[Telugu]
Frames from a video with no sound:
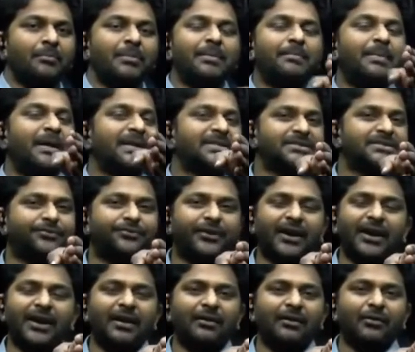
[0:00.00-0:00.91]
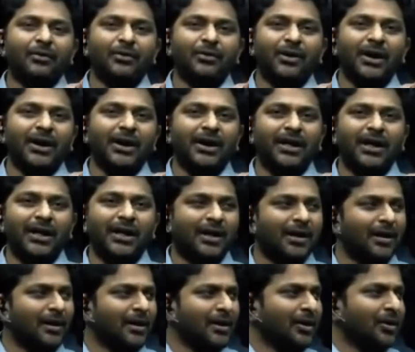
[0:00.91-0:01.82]
మీ బెస్ట్ ఫ్రెండ్ ఎవరు అని అంటే
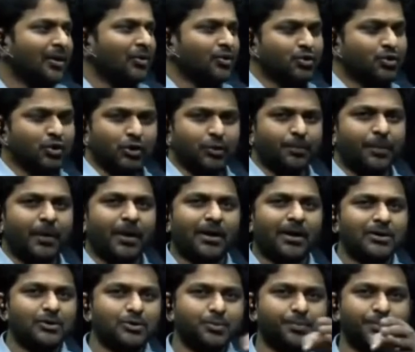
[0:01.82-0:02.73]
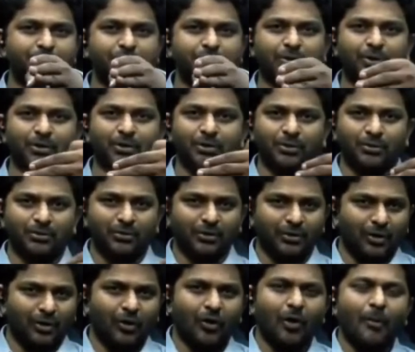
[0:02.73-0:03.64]
చుట్టుపక్కల చూపించకూడదు
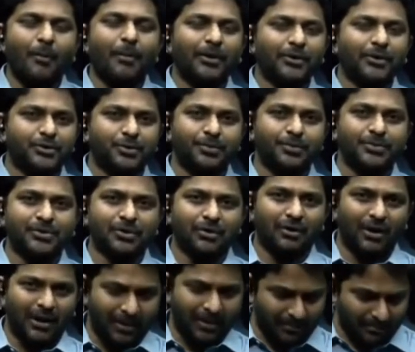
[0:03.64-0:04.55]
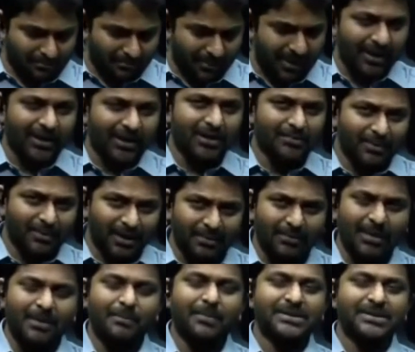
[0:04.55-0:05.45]
లోపలికి చూపించుకోవాలి మనకి
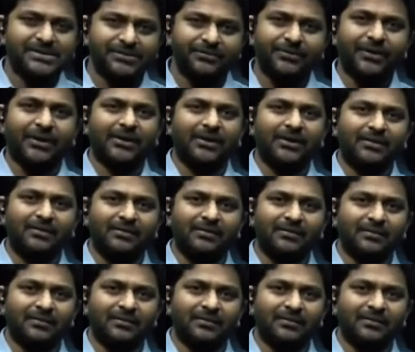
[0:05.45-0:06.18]
మనమే బెస్ట్ ఫ్రెండ్